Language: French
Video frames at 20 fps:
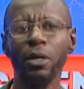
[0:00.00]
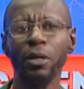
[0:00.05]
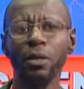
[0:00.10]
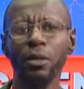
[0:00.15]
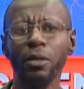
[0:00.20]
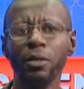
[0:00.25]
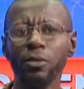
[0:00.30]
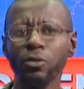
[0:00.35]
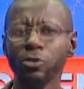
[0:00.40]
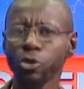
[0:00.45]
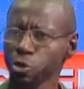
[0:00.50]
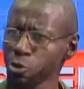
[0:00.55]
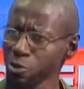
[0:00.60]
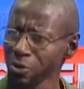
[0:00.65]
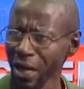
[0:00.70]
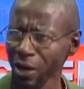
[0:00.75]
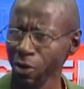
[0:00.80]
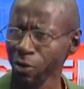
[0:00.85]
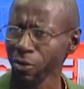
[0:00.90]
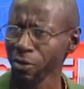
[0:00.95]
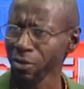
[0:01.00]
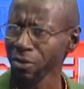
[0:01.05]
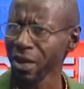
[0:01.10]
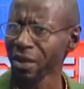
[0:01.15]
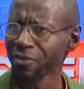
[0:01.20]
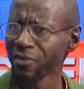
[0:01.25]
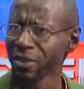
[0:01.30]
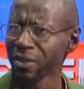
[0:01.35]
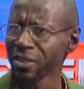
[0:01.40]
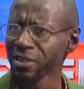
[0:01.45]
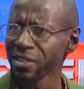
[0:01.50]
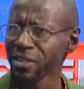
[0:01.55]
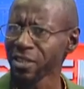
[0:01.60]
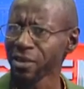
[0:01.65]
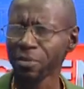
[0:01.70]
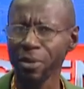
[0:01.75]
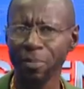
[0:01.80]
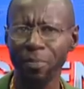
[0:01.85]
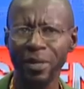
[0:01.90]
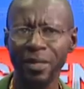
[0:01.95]
euh, je suis d'accord avec le
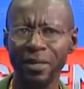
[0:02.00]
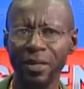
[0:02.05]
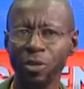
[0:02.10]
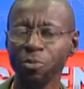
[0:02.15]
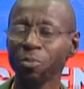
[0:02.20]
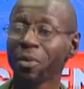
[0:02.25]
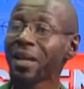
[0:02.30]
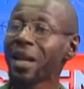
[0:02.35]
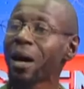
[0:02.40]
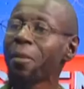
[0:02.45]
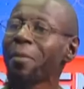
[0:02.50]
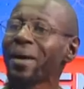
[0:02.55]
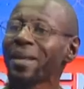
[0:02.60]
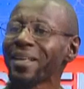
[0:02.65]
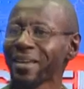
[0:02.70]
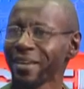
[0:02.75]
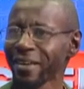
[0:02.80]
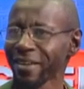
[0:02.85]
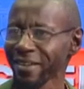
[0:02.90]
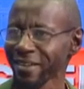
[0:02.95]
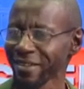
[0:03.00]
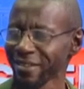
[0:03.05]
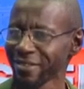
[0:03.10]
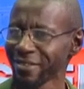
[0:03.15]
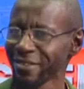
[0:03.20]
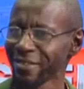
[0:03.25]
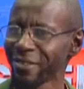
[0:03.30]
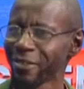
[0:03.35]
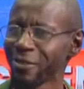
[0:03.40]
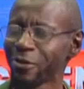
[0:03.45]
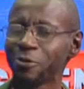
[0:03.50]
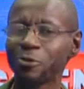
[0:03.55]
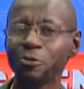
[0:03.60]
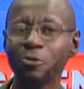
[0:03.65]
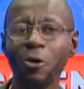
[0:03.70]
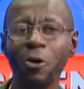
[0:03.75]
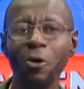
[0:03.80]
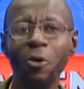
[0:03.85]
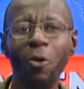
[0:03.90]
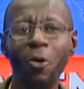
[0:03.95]
système de parrainage, mais la manière
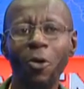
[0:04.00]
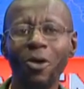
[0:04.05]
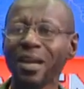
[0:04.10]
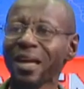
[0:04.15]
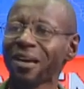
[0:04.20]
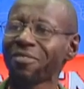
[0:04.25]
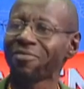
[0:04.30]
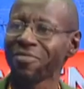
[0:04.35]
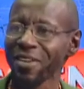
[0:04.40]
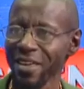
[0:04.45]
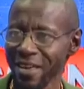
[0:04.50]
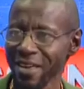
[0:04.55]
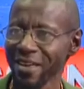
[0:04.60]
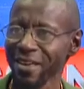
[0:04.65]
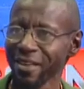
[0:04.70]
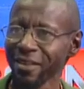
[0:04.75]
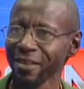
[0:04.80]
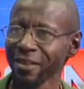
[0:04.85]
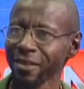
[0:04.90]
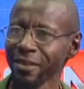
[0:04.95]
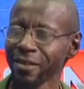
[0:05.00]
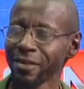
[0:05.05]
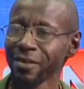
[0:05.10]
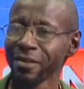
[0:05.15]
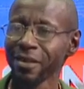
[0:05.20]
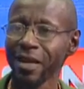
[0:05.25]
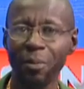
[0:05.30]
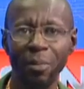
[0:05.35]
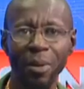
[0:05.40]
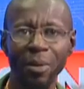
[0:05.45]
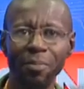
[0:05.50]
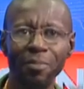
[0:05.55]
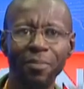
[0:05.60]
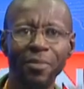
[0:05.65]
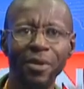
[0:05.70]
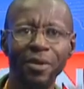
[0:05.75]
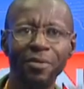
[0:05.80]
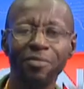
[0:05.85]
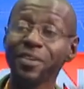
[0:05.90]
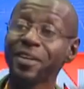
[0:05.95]
dont on l'a fait, quand même,
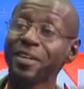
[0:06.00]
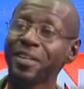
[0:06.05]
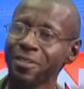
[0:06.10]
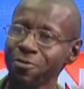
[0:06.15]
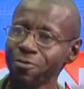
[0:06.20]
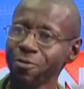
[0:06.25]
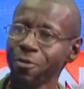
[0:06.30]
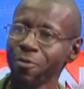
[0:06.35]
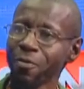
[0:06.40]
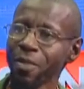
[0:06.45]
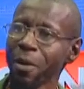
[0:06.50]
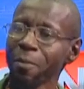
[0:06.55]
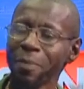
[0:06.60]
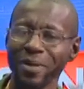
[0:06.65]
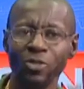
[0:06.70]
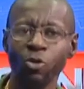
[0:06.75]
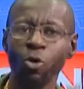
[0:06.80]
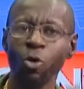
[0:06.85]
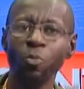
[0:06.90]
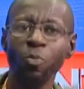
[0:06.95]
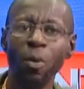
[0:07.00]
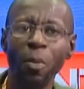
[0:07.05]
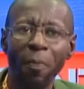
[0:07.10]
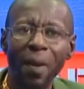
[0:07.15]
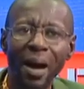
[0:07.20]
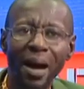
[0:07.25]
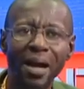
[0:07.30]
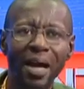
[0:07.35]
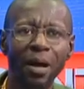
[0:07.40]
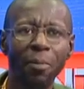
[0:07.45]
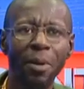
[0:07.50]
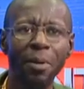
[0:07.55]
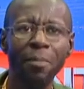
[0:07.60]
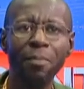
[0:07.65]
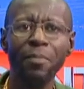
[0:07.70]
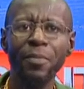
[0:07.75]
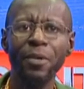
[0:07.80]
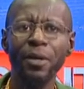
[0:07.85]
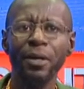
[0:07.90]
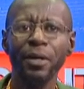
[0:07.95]
fait défaut. Parce qu'on ne peut pas quand
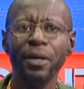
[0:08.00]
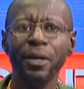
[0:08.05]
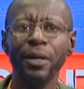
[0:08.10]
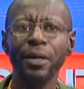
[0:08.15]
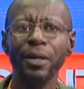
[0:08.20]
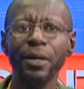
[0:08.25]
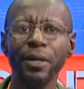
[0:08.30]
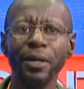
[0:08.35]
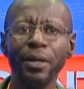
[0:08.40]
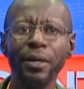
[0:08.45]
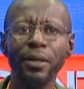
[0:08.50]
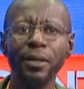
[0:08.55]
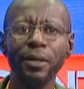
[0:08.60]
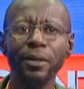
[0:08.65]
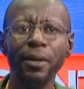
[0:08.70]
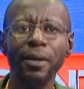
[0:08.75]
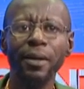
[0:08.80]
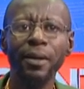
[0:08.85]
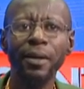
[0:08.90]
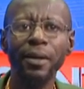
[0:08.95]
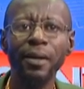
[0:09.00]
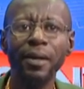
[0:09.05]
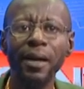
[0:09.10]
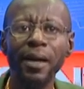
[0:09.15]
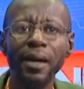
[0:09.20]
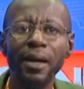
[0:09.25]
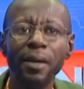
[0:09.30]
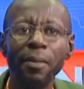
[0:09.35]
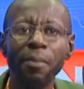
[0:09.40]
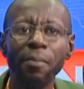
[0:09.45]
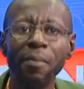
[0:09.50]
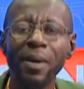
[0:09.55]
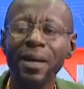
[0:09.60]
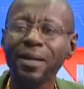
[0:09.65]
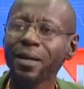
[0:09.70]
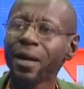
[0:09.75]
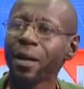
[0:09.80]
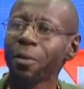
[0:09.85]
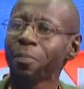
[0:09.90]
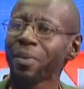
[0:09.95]
même euh,
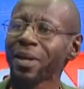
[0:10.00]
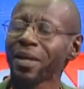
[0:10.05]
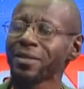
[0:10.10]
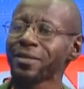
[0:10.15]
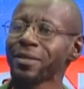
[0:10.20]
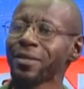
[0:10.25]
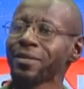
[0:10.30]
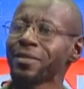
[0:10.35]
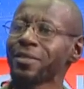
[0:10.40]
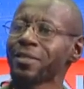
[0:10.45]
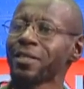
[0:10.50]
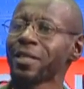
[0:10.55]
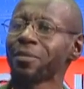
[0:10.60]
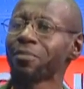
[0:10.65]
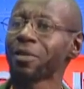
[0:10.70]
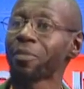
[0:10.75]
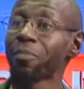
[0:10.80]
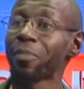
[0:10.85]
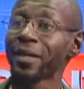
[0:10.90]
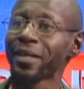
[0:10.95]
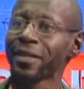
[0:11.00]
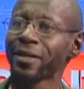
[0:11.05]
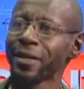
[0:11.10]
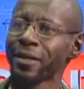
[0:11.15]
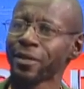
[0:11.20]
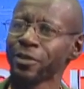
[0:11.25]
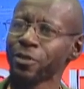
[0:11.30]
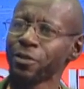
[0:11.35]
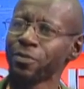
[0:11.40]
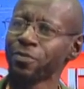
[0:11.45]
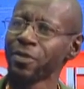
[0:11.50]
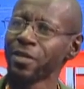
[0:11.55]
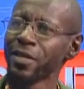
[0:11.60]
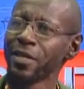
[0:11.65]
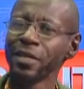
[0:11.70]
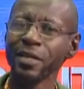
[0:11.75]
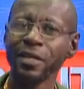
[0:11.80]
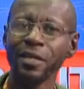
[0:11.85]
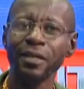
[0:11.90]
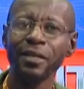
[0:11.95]
mettre en place un système de parrainage
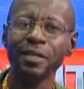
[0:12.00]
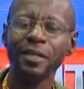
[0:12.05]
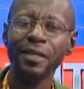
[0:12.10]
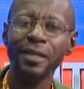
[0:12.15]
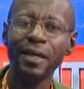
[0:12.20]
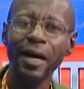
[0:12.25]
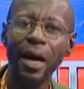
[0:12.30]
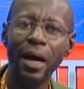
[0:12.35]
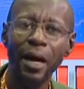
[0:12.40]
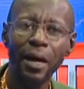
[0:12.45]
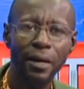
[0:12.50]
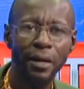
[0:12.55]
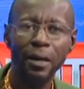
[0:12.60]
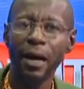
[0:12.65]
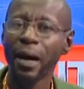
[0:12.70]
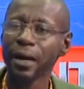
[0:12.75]
qui a,